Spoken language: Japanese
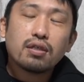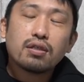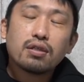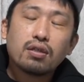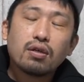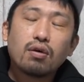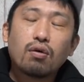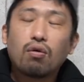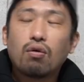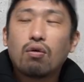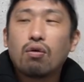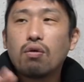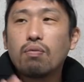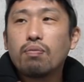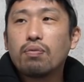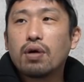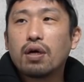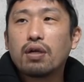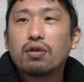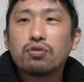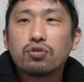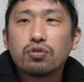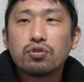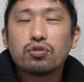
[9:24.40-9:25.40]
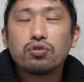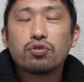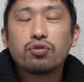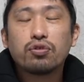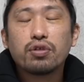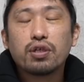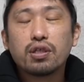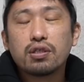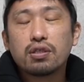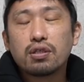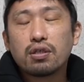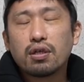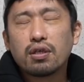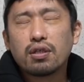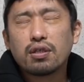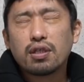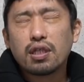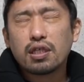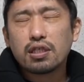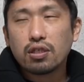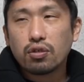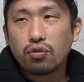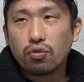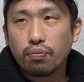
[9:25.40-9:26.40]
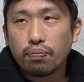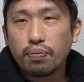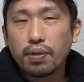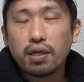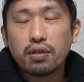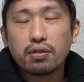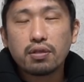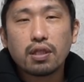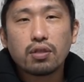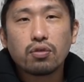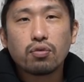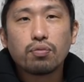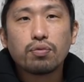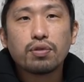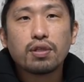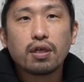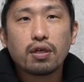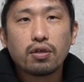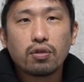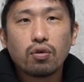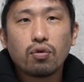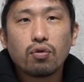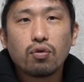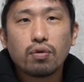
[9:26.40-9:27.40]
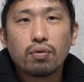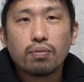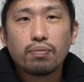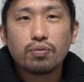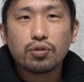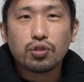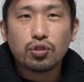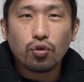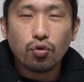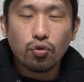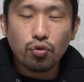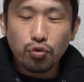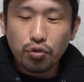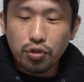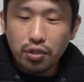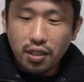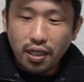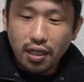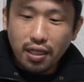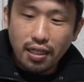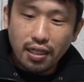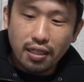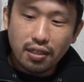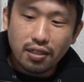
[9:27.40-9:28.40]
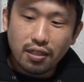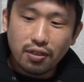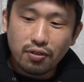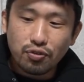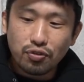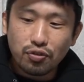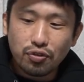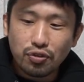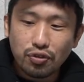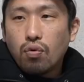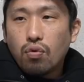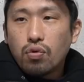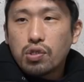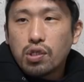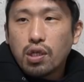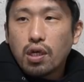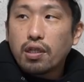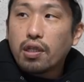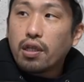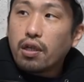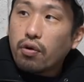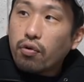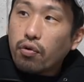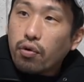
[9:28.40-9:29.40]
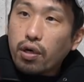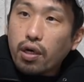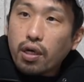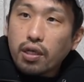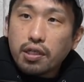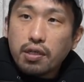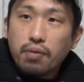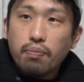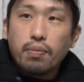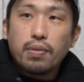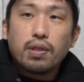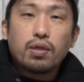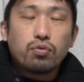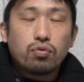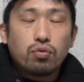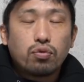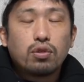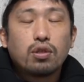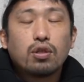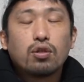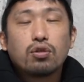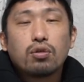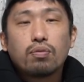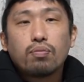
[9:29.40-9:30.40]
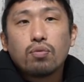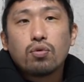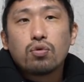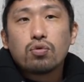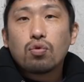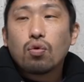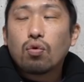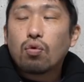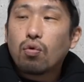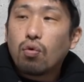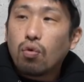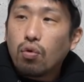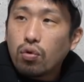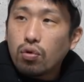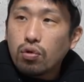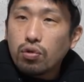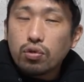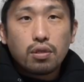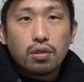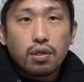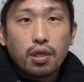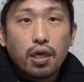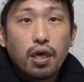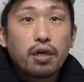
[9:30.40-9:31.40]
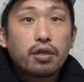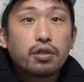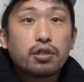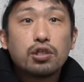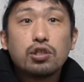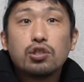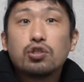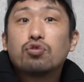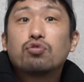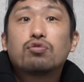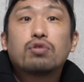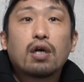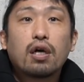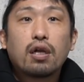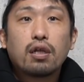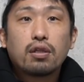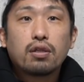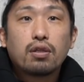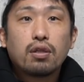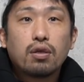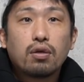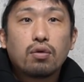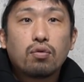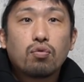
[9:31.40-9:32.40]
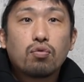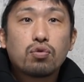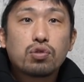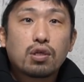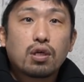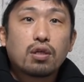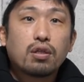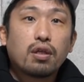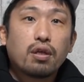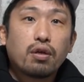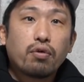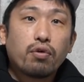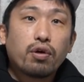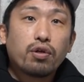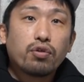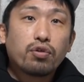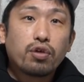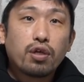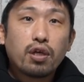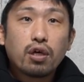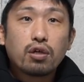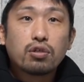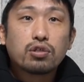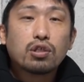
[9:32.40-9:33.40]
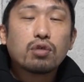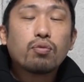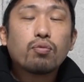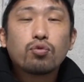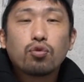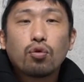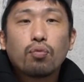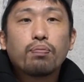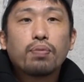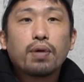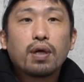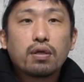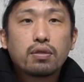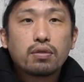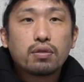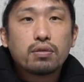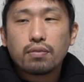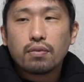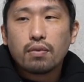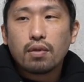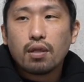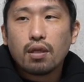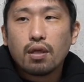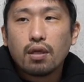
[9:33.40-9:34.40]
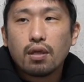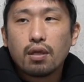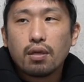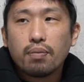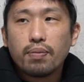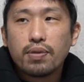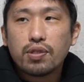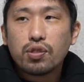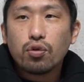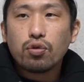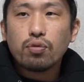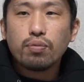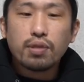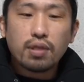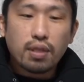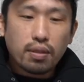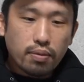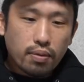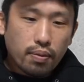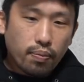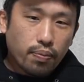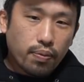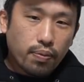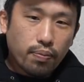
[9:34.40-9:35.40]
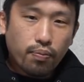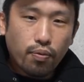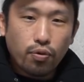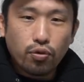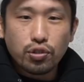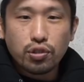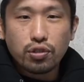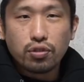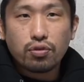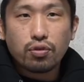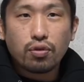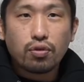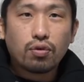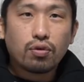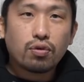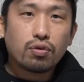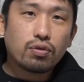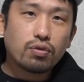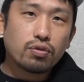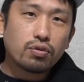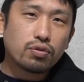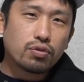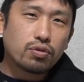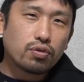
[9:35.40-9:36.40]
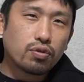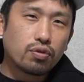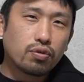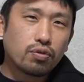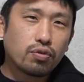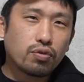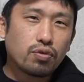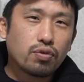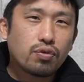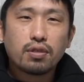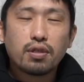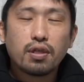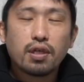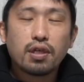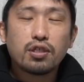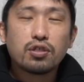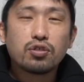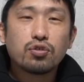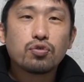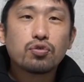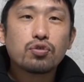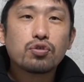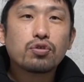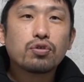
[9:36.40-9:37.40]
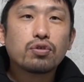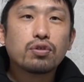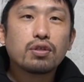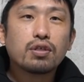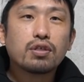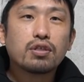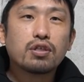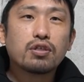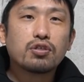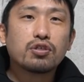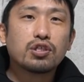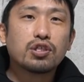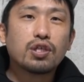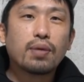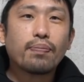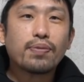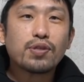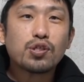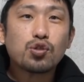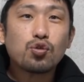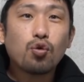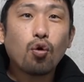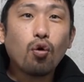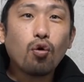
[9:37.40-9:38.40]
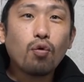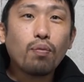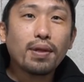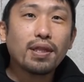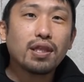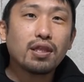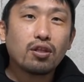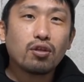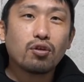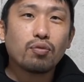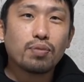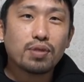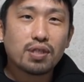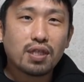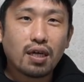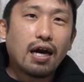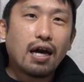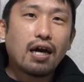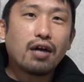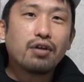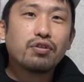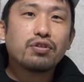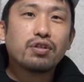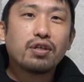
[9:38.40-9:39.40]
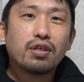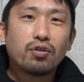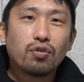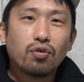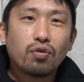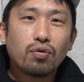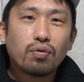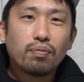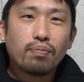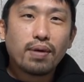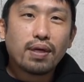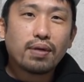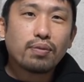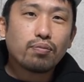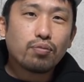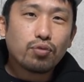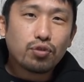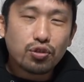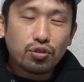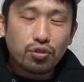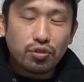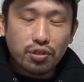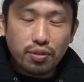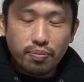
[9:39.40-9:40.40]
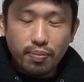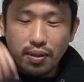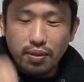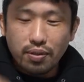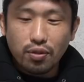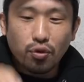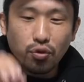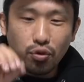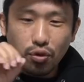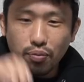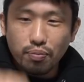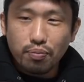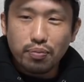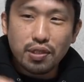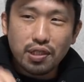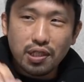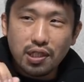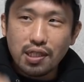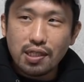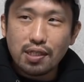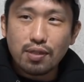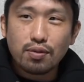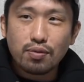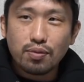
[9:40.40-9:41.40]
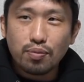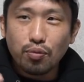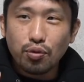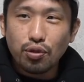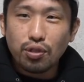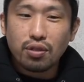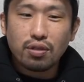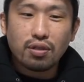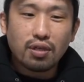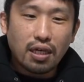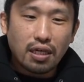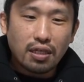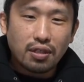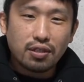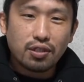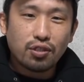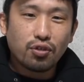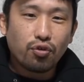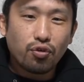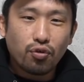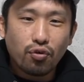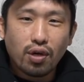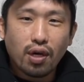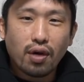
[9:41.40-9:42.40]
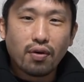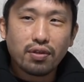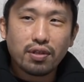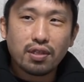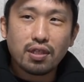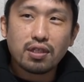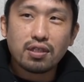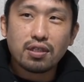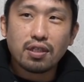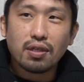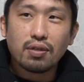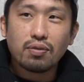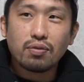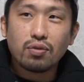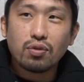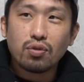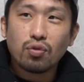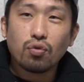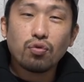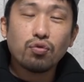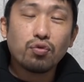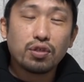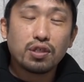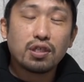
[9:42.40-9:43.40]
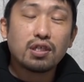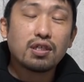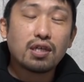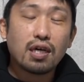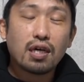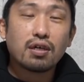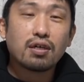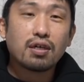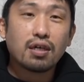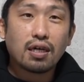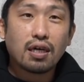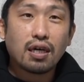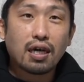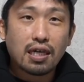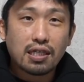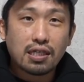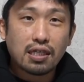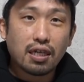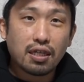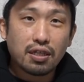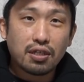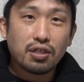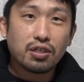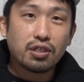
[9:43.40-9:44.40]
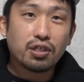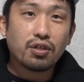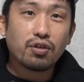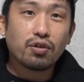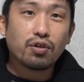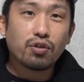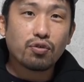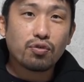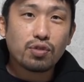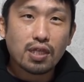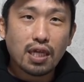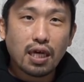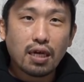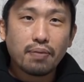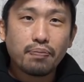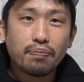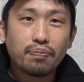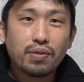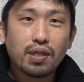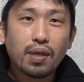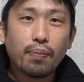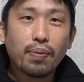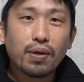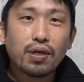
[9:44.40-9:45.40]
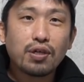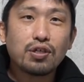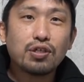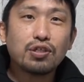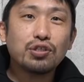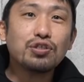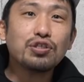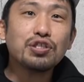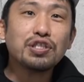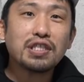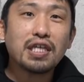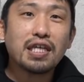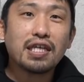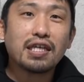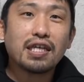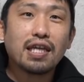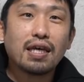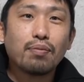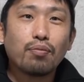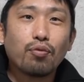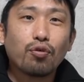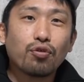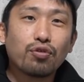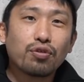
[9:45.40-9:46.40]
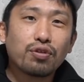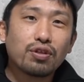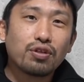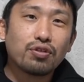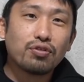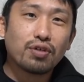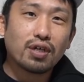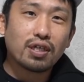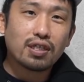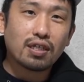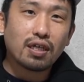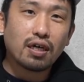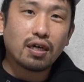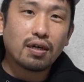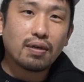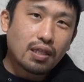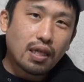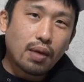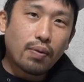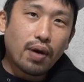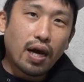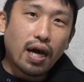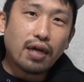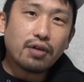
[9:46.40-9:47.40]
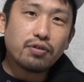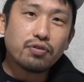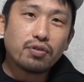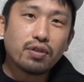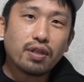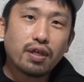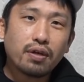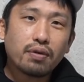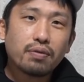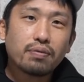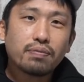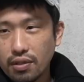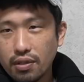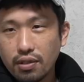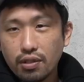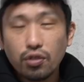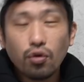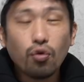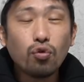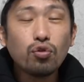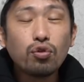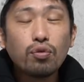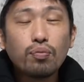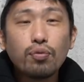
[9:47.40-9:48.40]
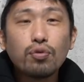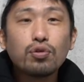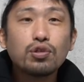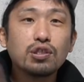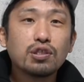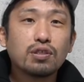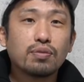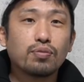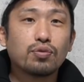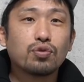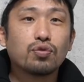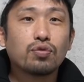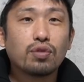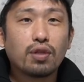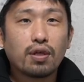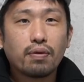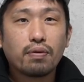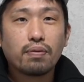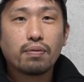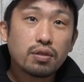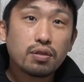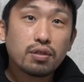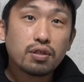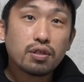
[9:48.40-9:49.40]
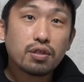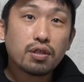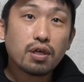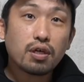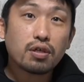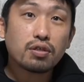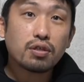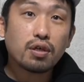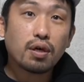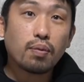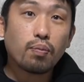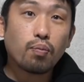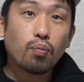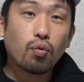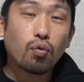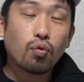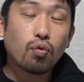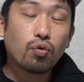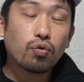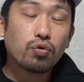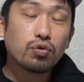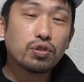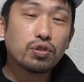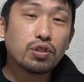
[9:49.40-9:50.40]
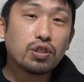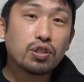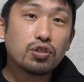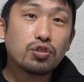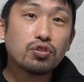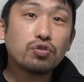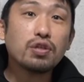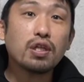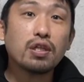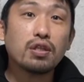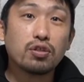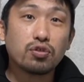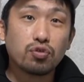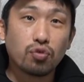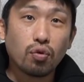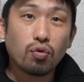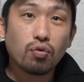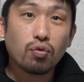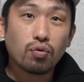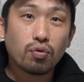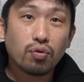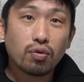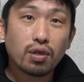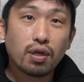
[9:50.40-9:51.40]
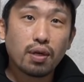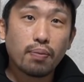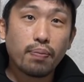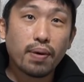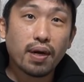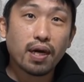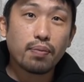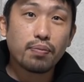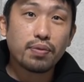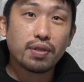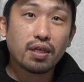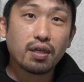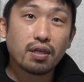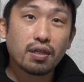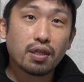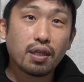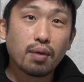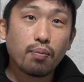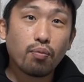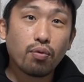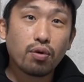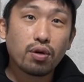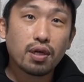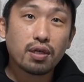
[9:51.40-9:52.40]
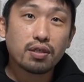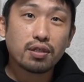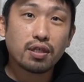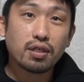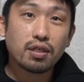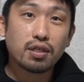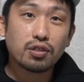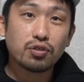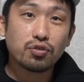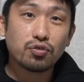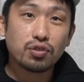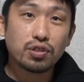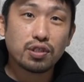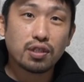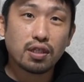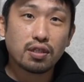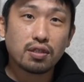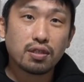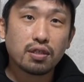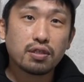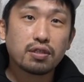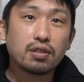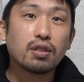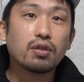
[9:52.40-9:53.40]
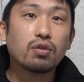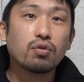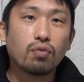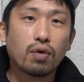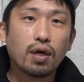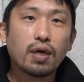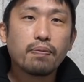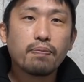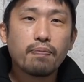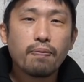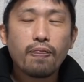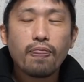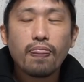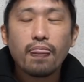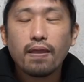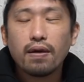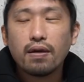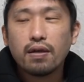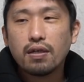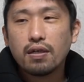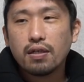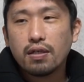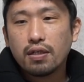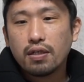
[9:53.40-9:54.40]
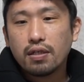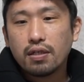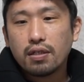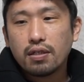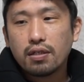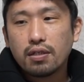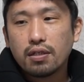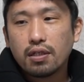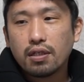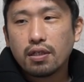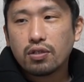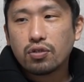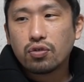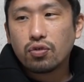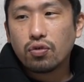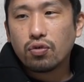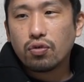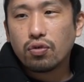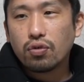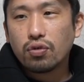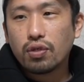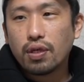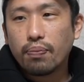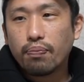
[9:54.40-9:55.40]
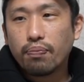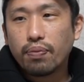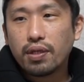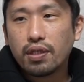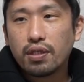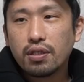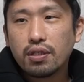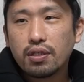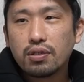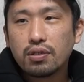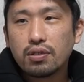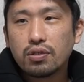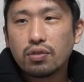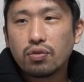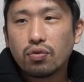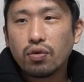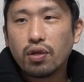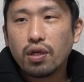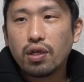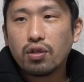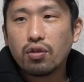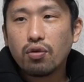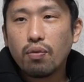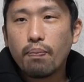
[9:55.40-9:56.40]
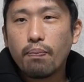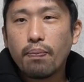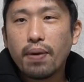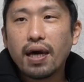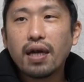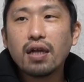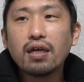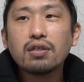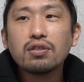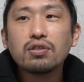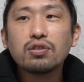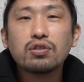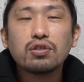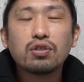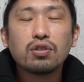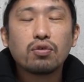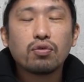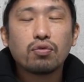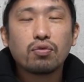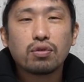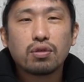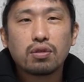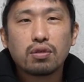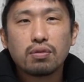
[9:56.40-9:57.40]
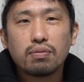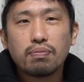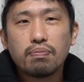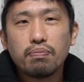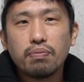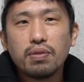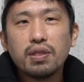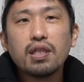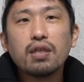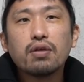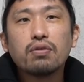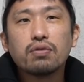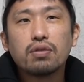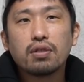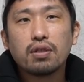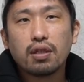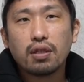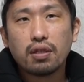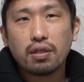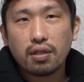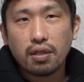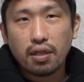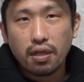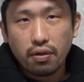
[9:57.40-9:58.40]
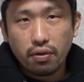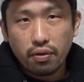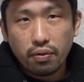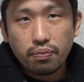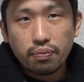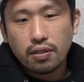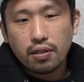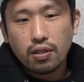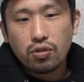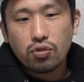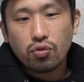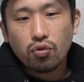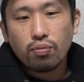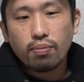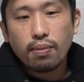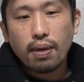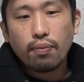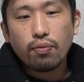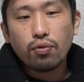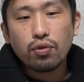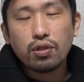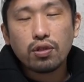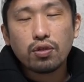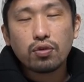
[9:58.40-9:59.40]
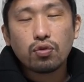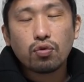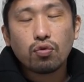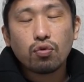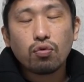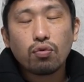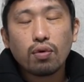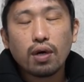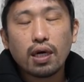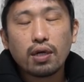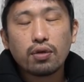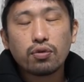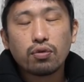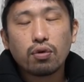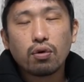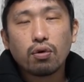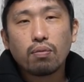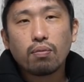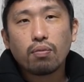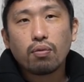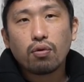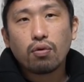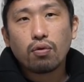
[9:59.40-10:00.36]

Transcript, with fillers: でほぼあの中力やってたのは確かトップランクだと思うんだけどもうその時からやってるオスカ・デロホヤが金メダル取った時も速攻契約金1億払ってオスカ・デロホヤと契約したのもトップランクで、まあ、そういう意味でやっぱボクシングの,、その歴史を作ってきてるしやっぱ相場ってのもさある程度まあもちろん今どんどんビジネスモデルがいろいろ変わってきてどんどん金額が重なってきてるけどさやっぱ崩しちゃいけないものっていうかさ多分あるんだよ日本のボクシングもそうだよ金額はもうこの20年でしょこんなバカみたいな天文学的な数字になってきてるのは。ただその、やっぱりその辺のバランスっていうのを見てるんだよ。でそこ守ってるところはあると思